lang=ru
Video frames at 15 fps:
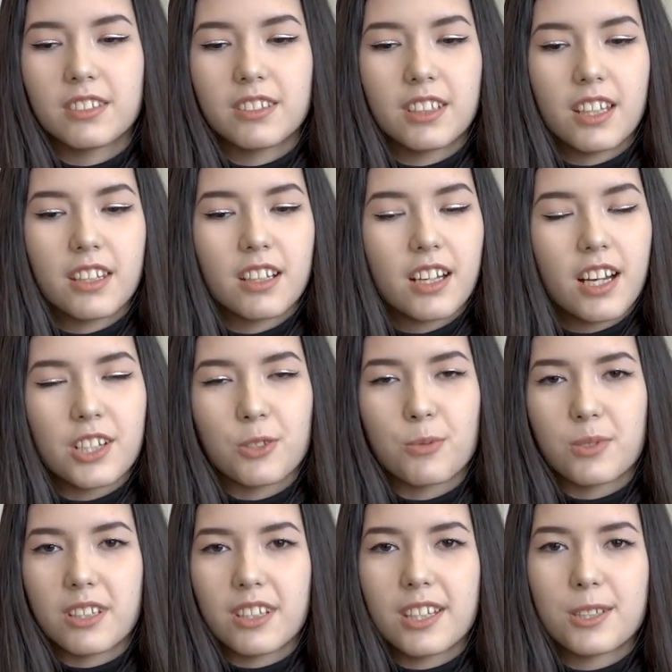я на
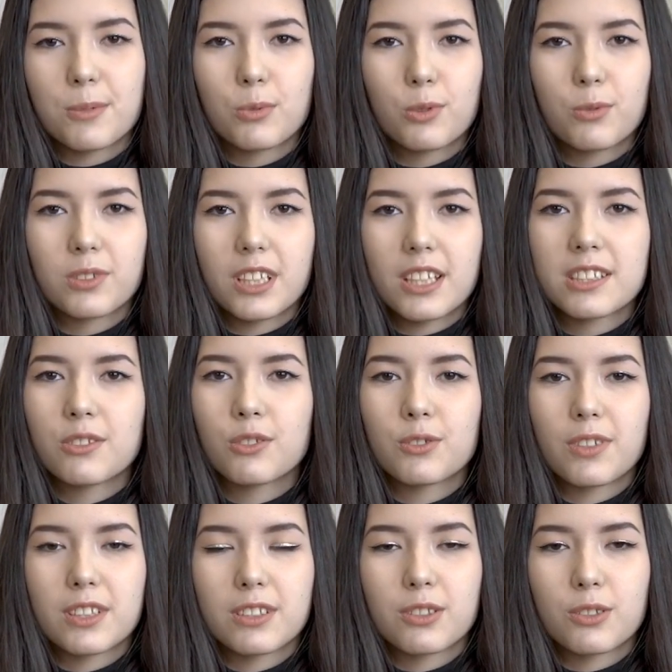каждом занятии буду
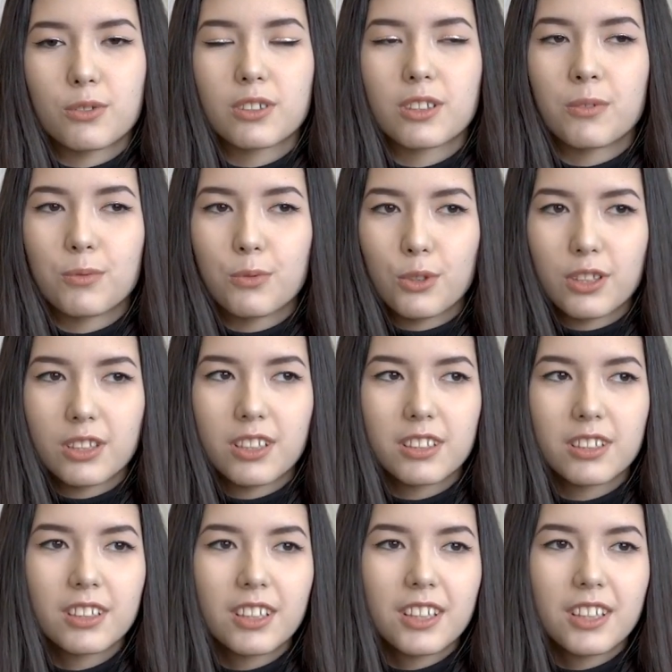вытаскивать вас из зоны комфорта,